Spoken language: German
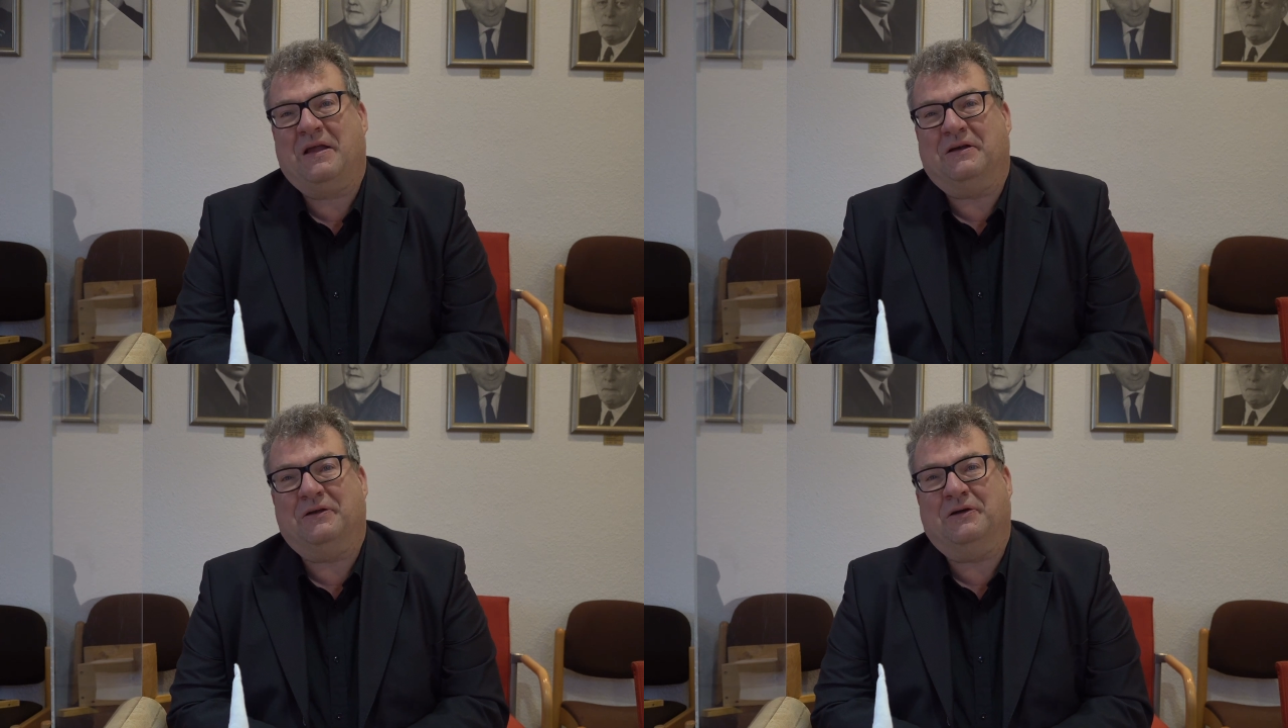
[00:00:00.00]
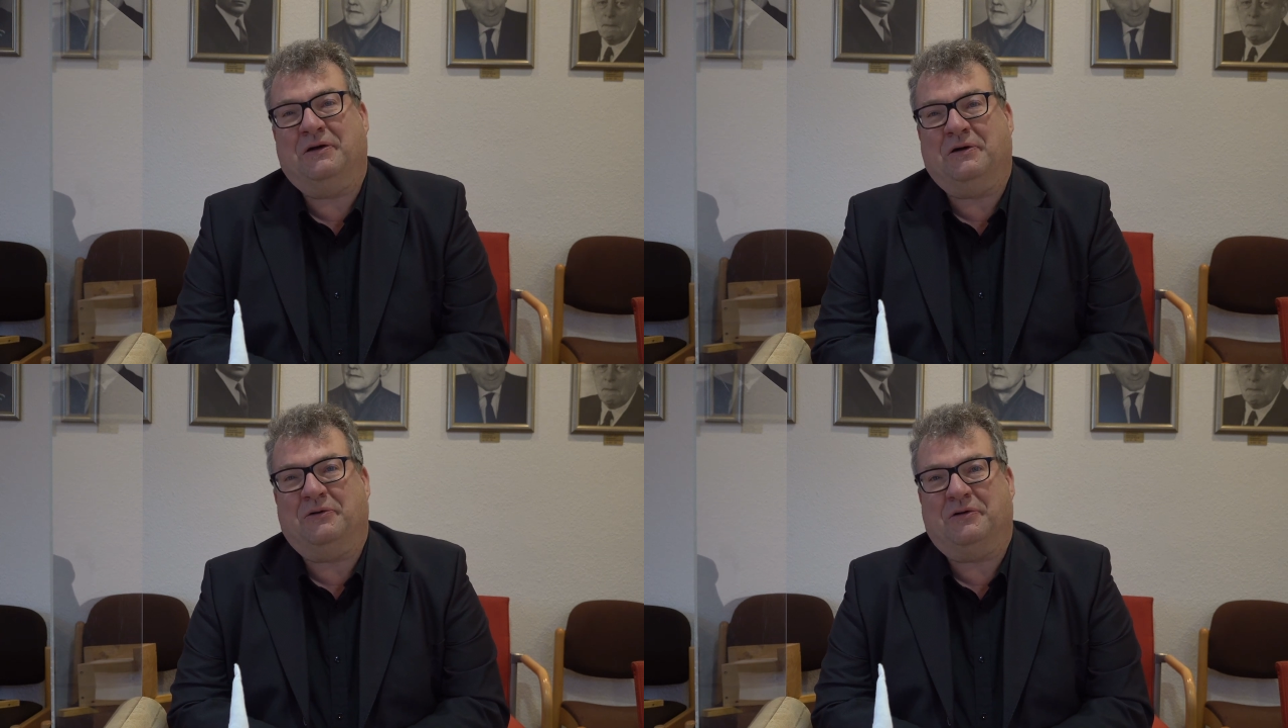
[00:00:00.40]

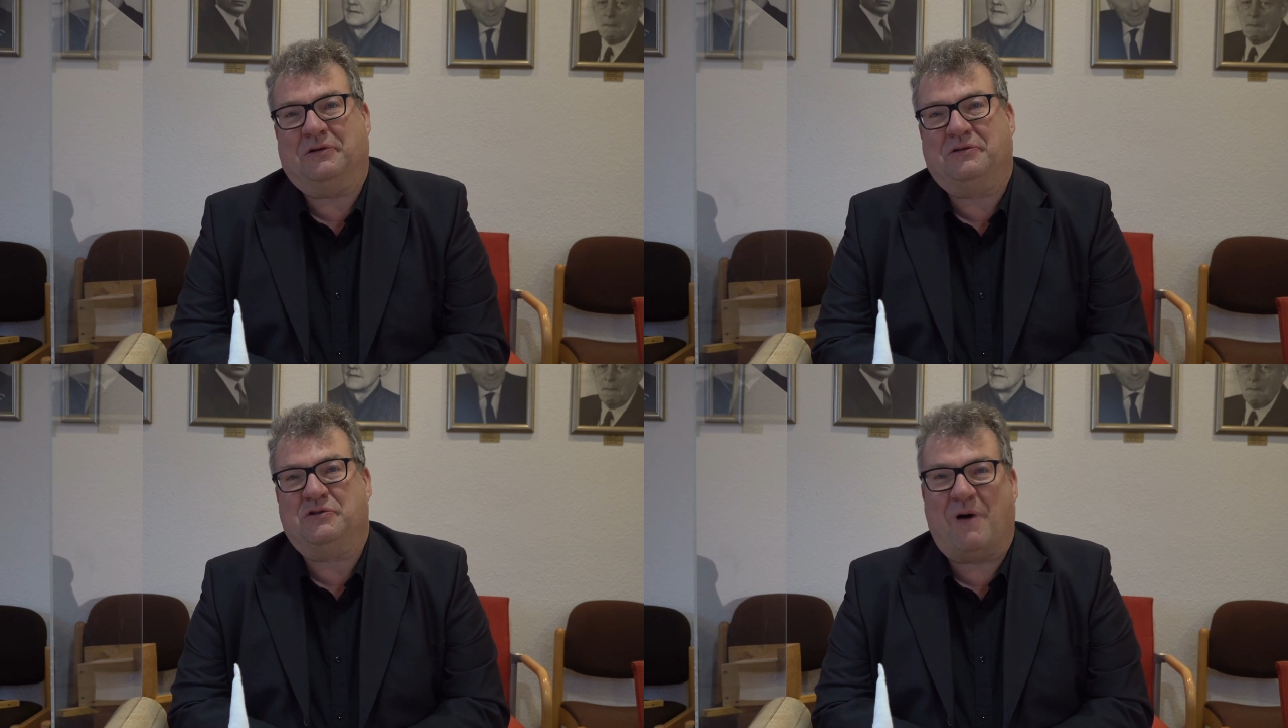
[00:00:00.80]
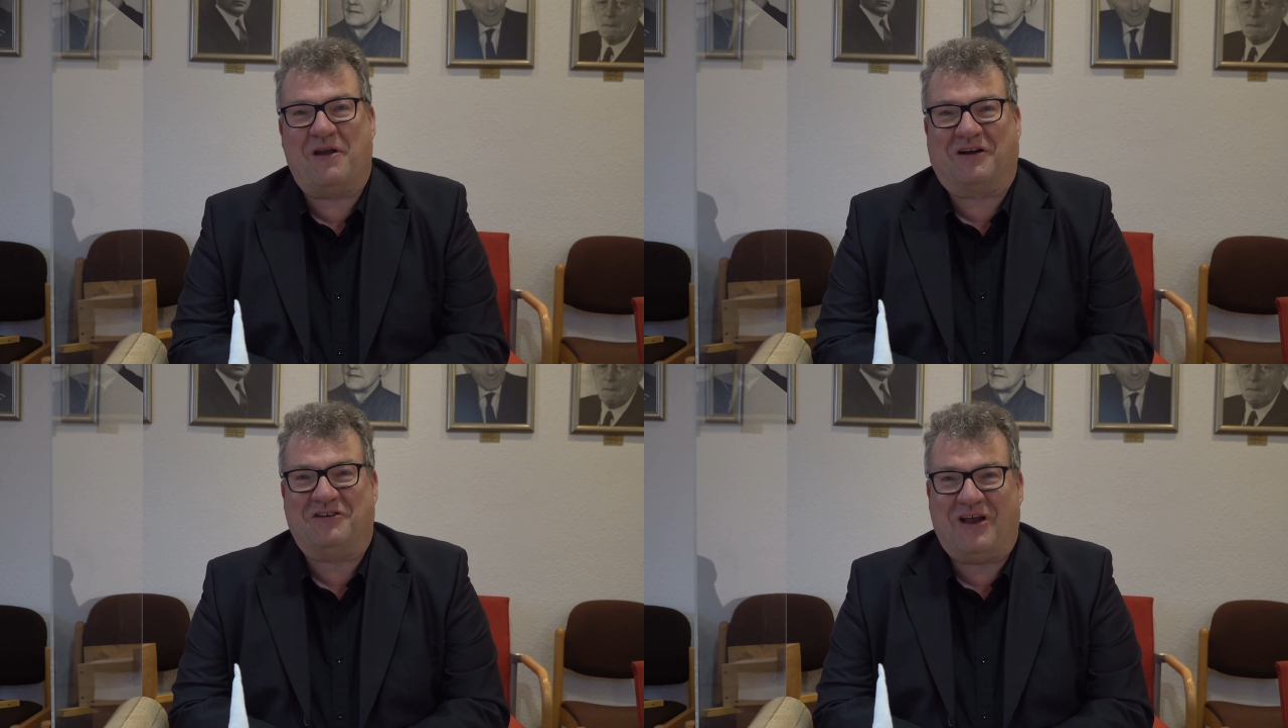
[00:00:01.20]
äh, und zwar
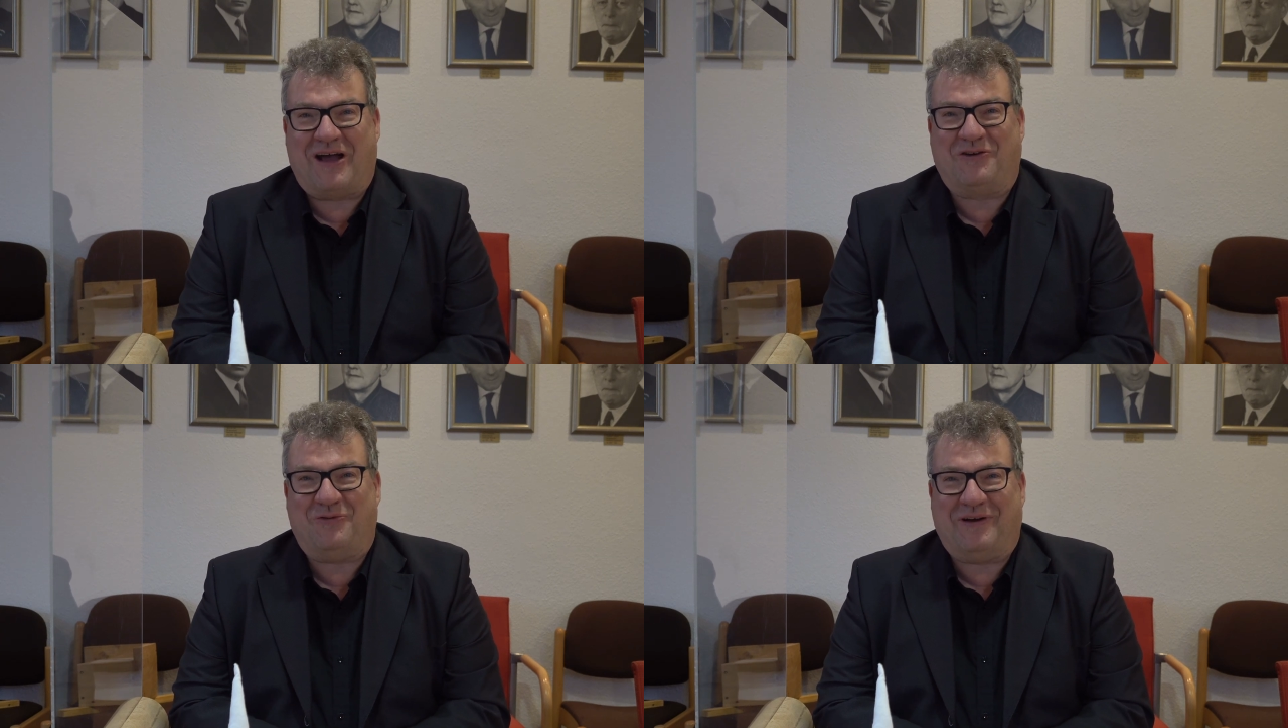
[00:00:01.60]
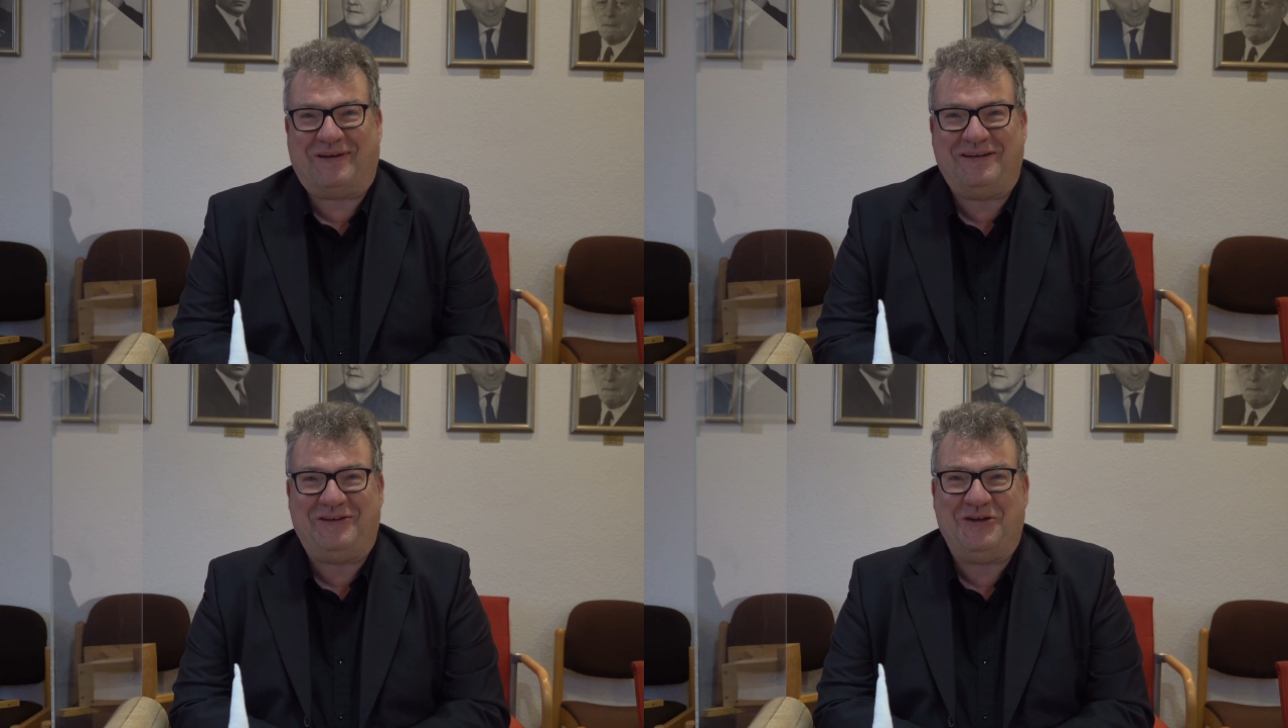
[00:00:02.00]
nach den aktuellen
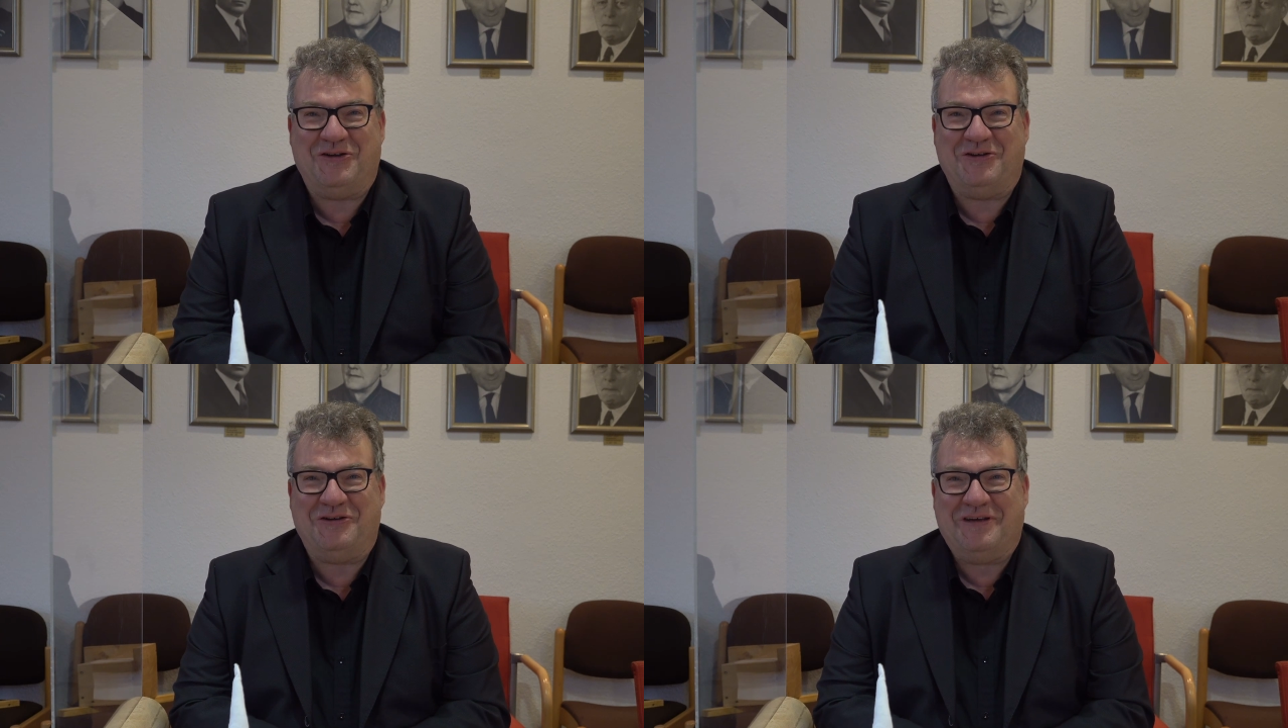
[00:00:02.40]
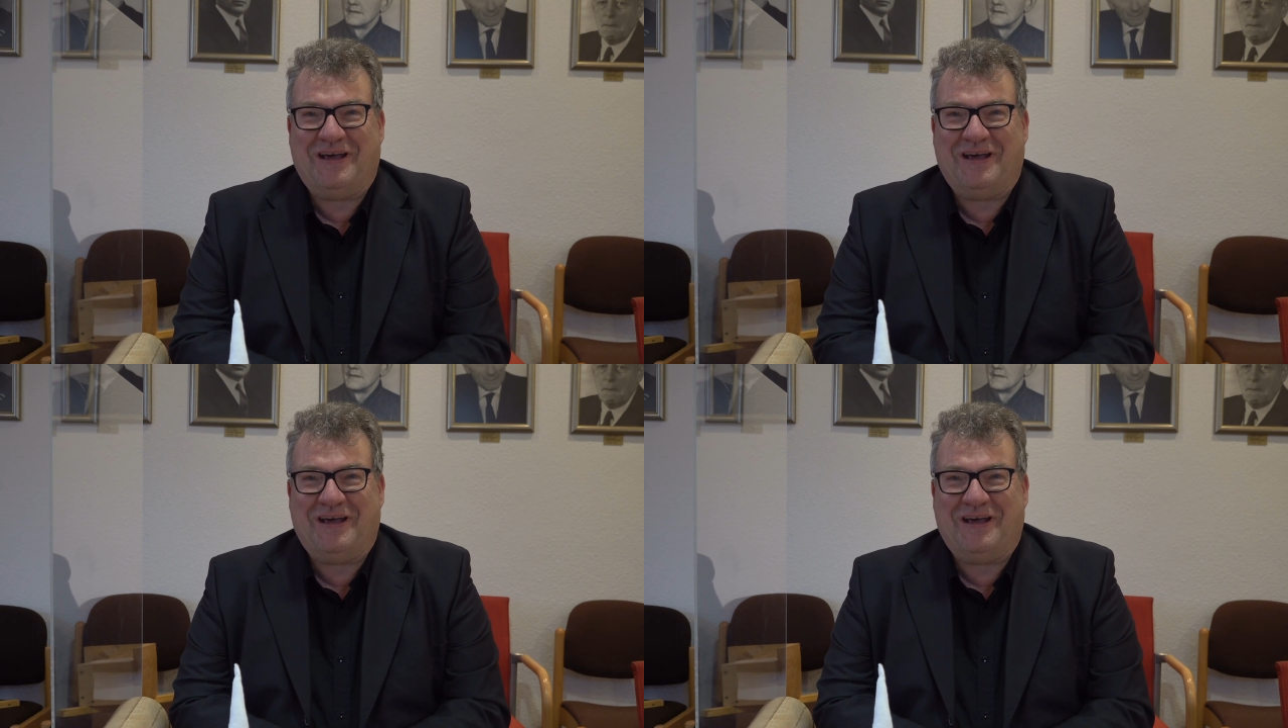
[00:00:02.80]
Richtlinien.